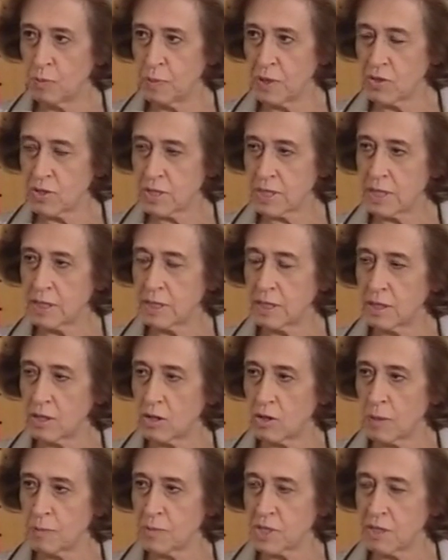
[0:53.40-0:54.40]
O Pedro
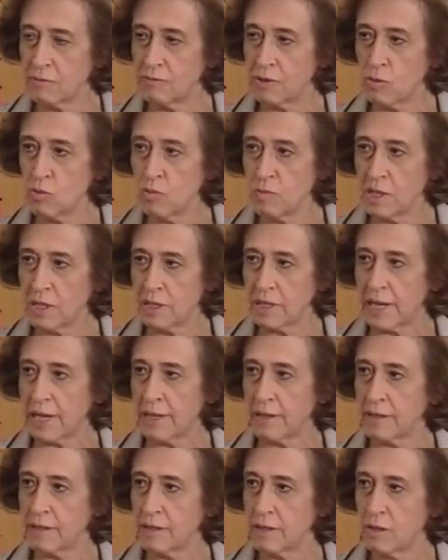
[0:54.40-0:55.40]
Santana Lopes teve a
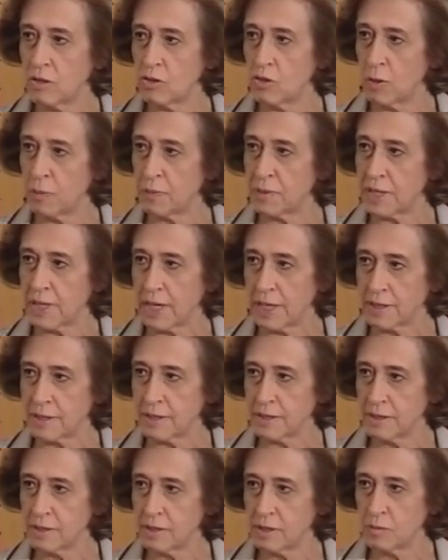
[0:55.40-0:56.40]
humildade de
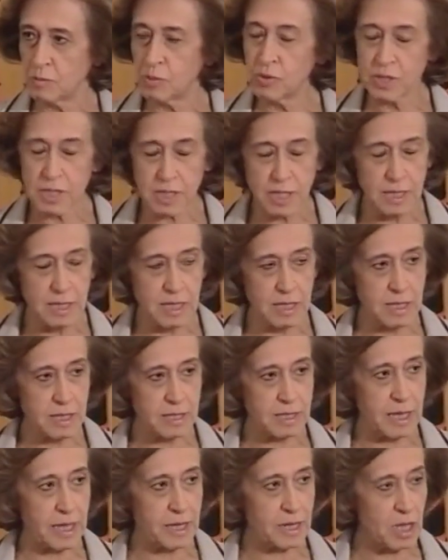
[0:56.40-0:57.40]
optar por se
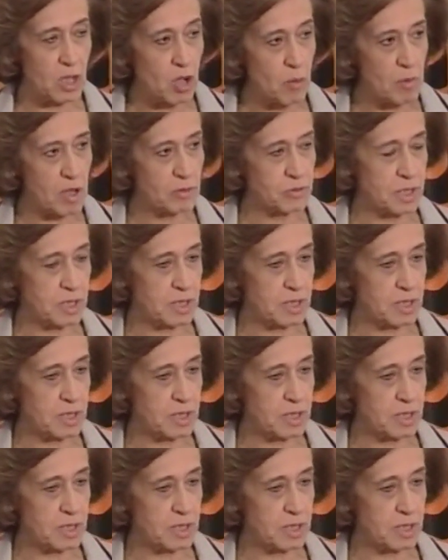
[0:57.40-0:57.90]
candidatar a uma